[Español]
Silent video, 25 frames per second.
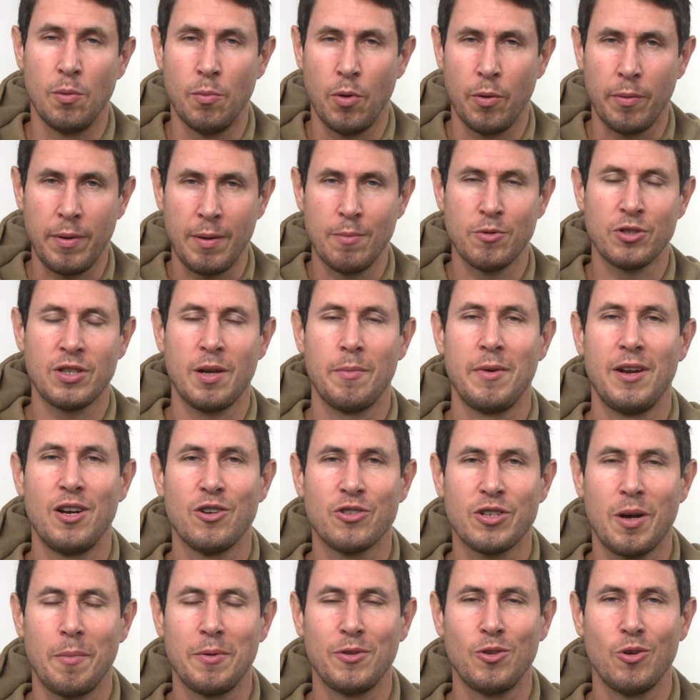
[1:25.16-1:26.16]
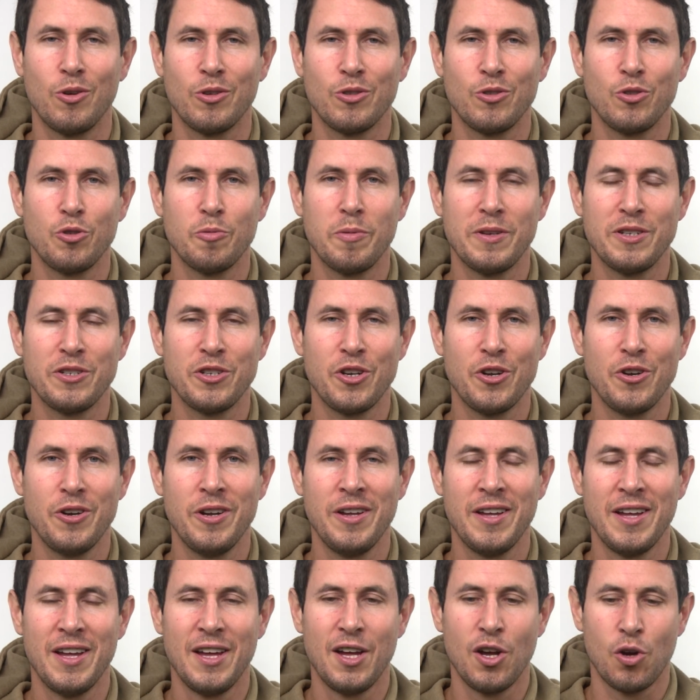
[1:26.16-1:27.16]
como vimos también en los capítulos de
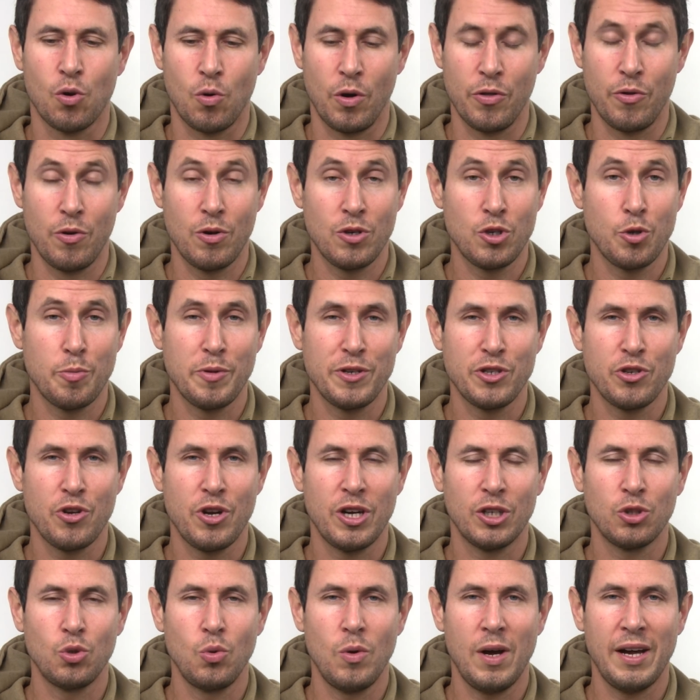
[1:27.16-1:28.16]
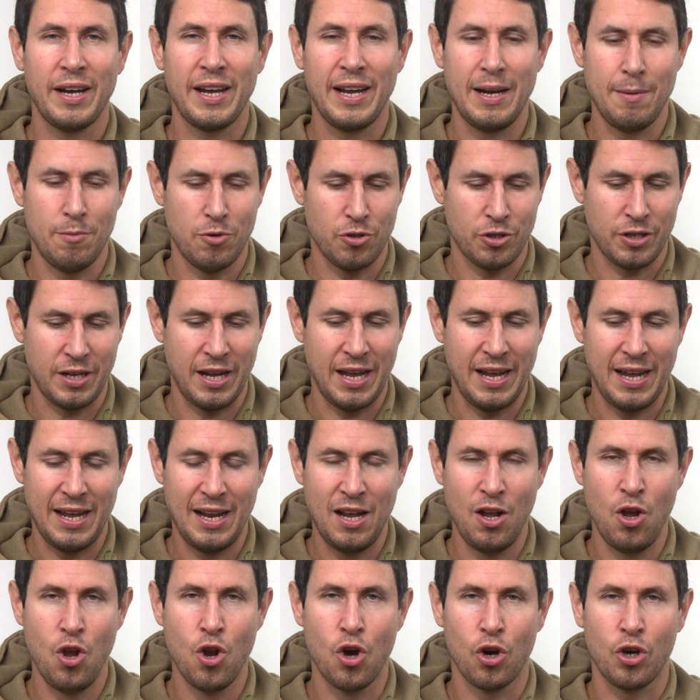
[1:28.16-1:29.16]
suspensión, cuando una suspensión actúa queremos que
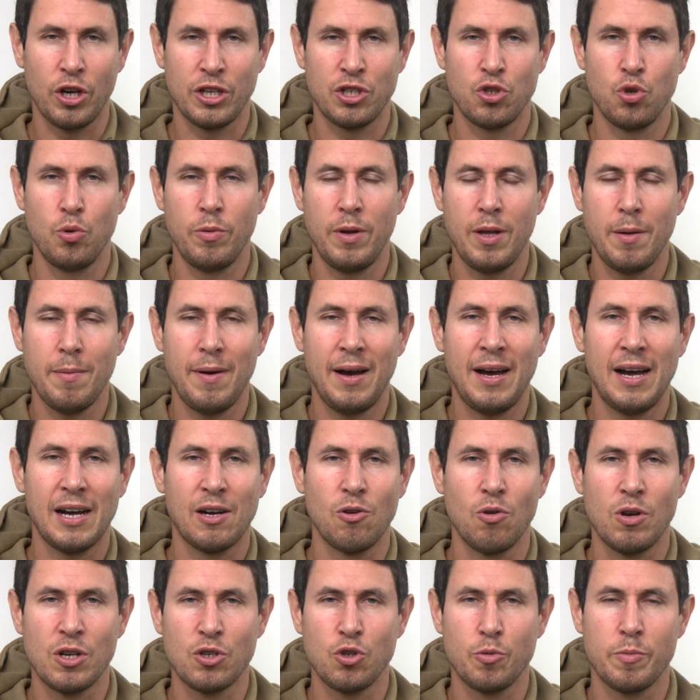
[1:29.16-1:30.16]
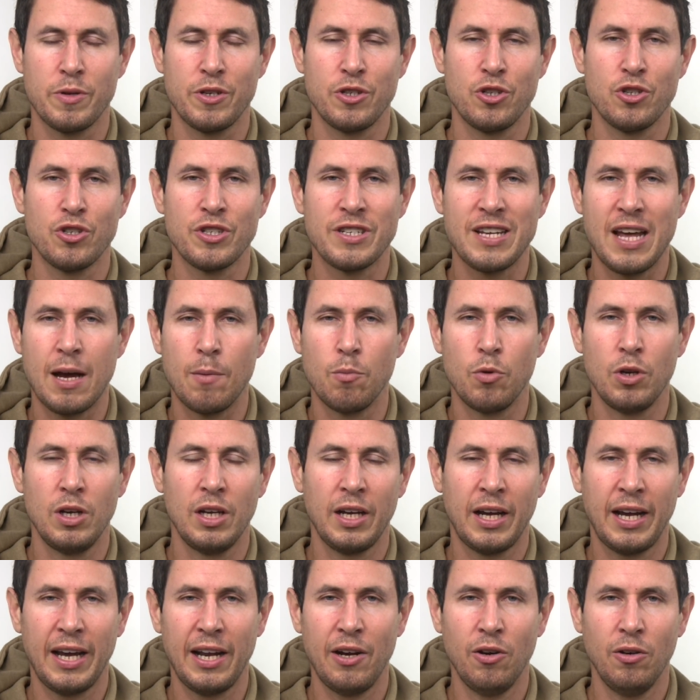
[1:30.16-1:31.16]
lo que sube y baja con la suspensión sea muy
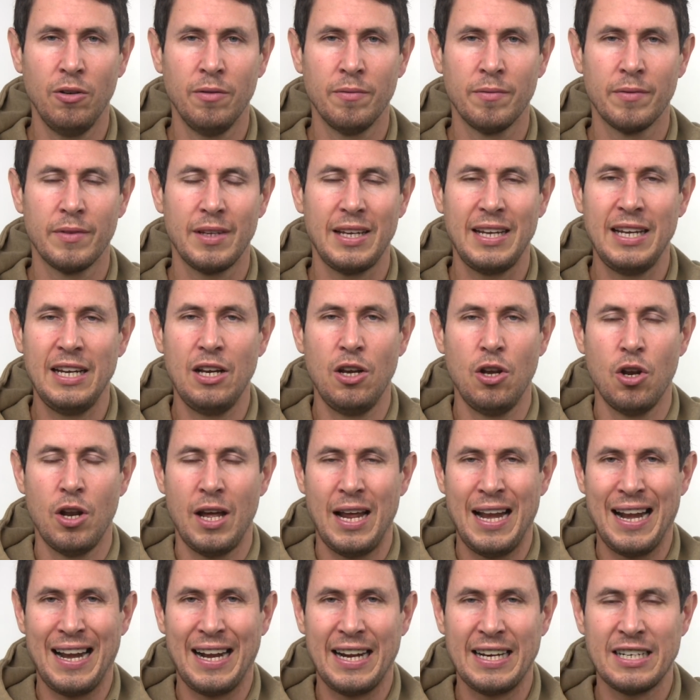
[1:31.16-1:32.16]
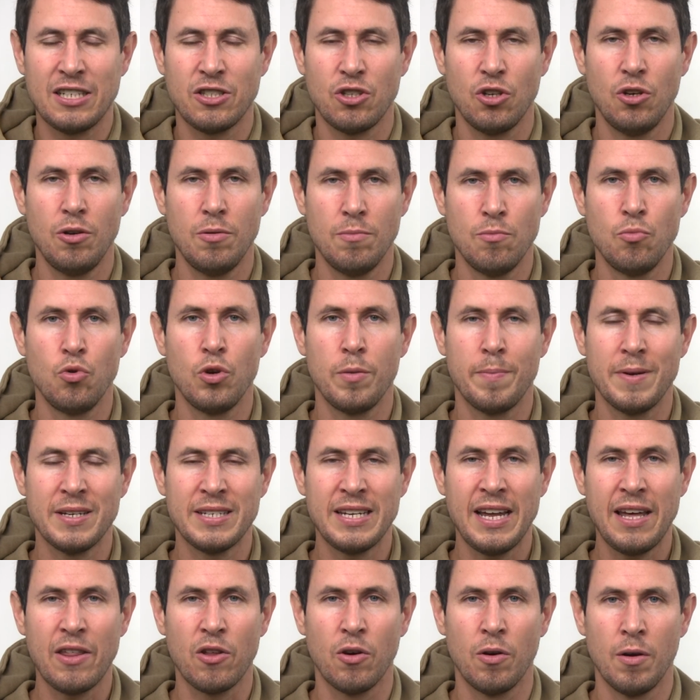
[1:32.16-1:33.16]
ligero y el resto muy
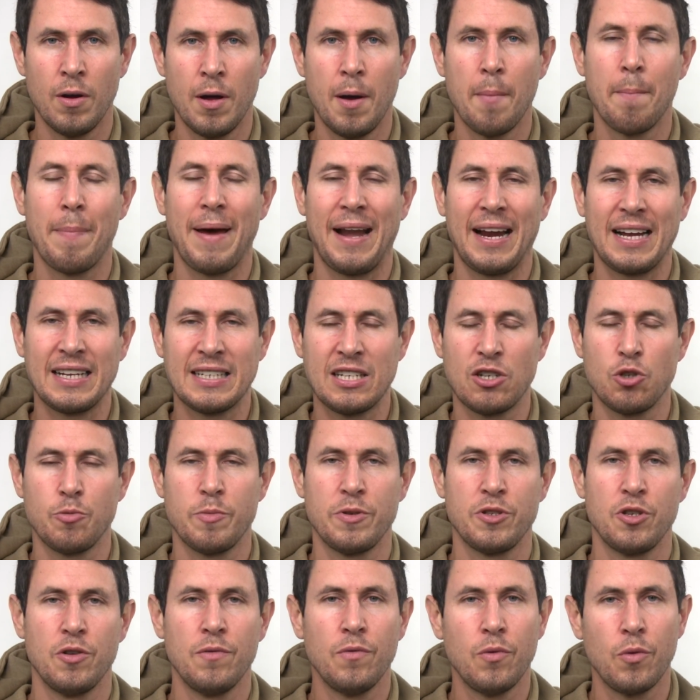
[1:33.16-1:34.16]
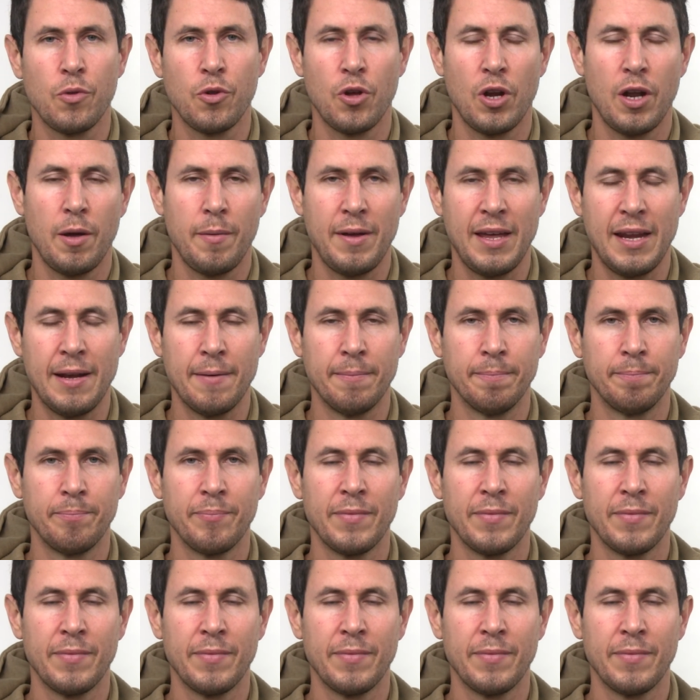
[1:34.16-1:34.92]
pesado, para que esa suspensión funcione bien.